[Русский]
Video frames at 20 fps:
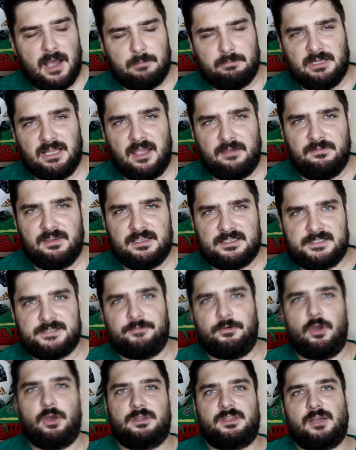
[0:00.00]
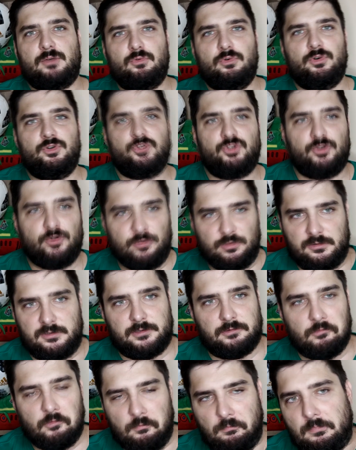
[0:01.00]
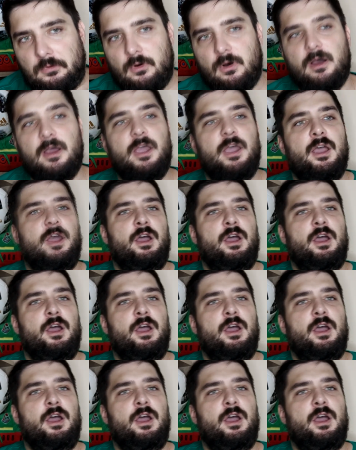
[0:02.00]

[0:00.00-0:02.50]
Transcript: обновить свою атакующую группу.